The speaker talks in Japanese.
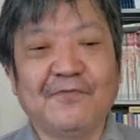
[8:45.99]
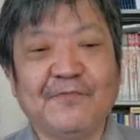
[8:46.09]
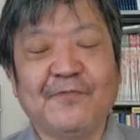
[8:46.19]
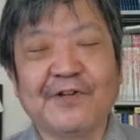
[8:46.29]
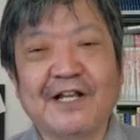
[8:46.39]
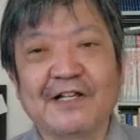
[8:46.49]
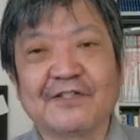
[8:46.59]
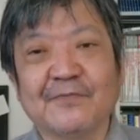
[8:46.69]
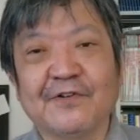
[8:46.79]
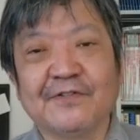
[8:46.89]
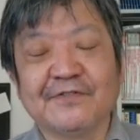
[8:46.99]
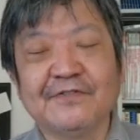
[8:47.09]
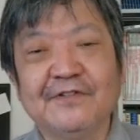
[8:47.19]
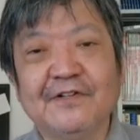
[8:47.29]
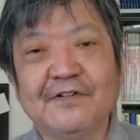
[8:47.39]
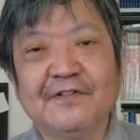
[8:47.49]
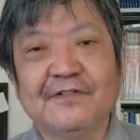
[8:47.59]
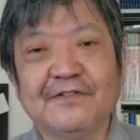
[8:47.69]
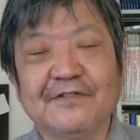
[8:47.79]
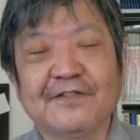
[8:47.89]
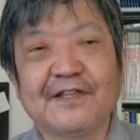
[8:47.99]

盛り上がって燃えるっ